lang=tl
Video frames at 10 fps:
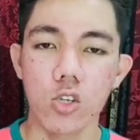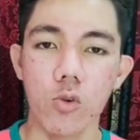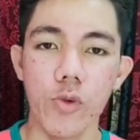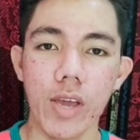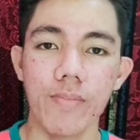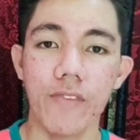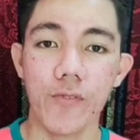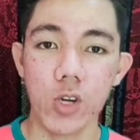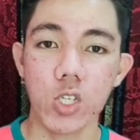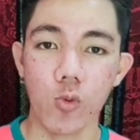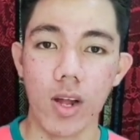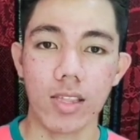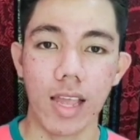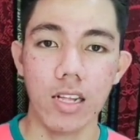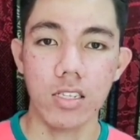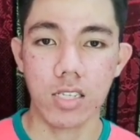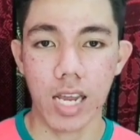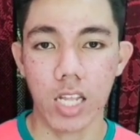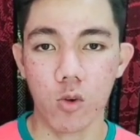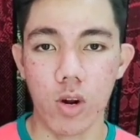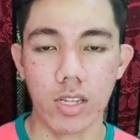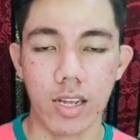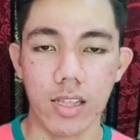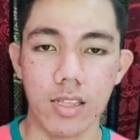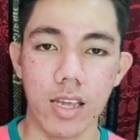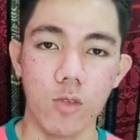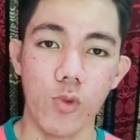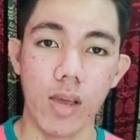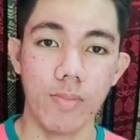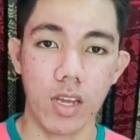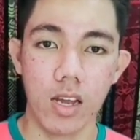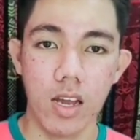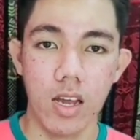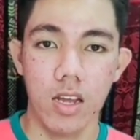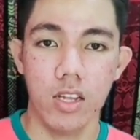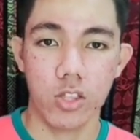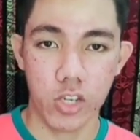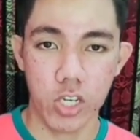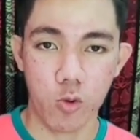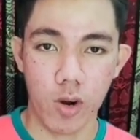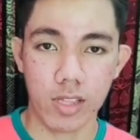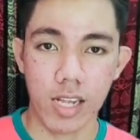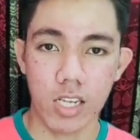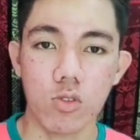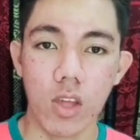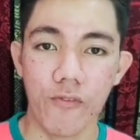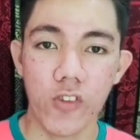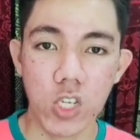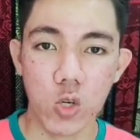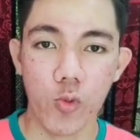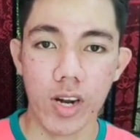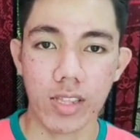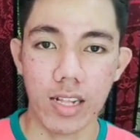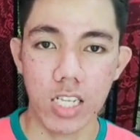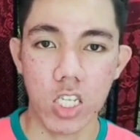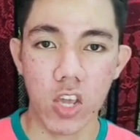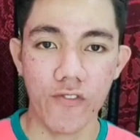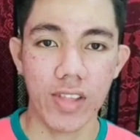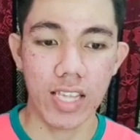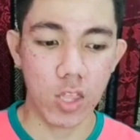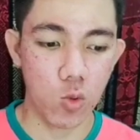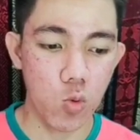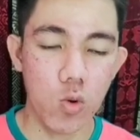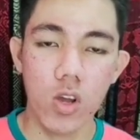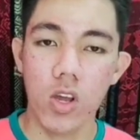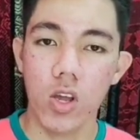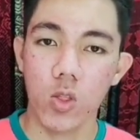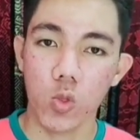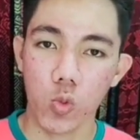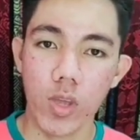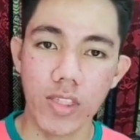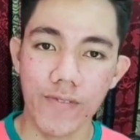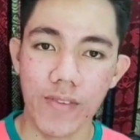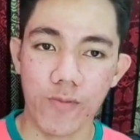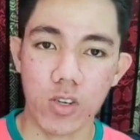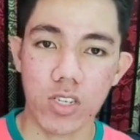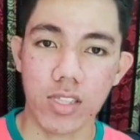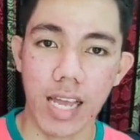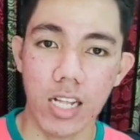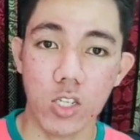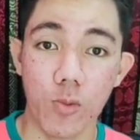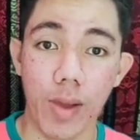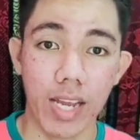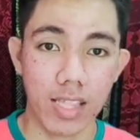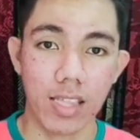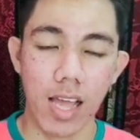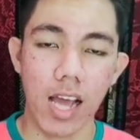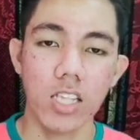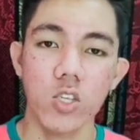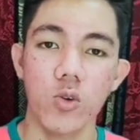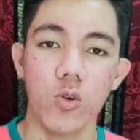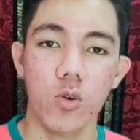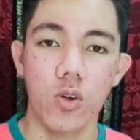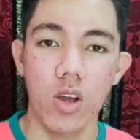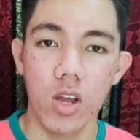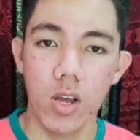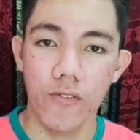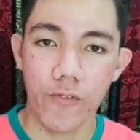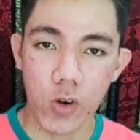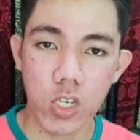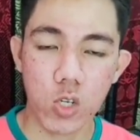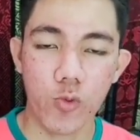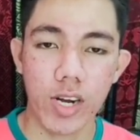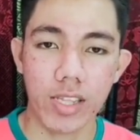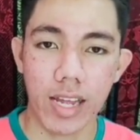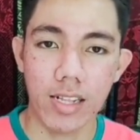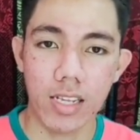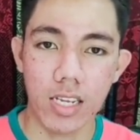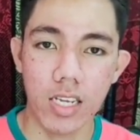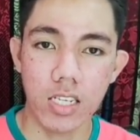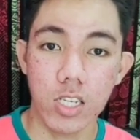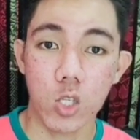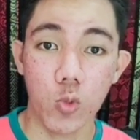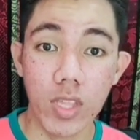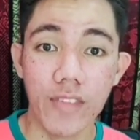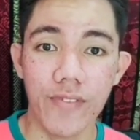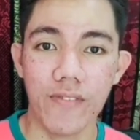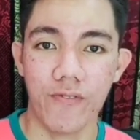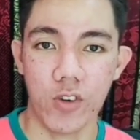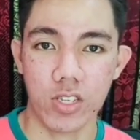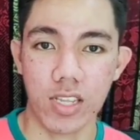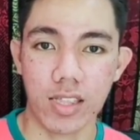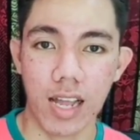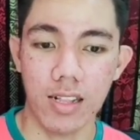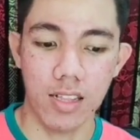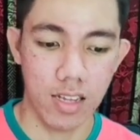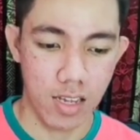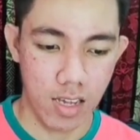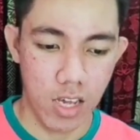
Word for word: So we have the first quartile, second quartile, and then we have the third quartile. So the first quartile is equivalent to 25th percentile. So pakitandaan yung first quartile is, is 25th percentile.